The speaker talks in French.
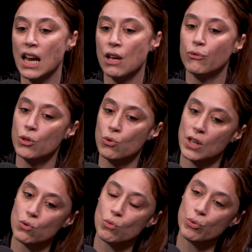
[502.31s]
à la fois nos
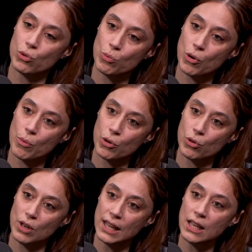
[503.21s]
actions pour nos propres
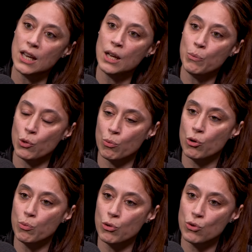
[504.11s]
collègues, mais on
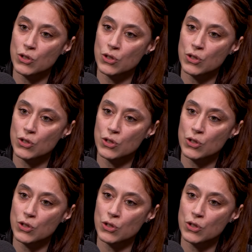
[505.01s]
propose mmh.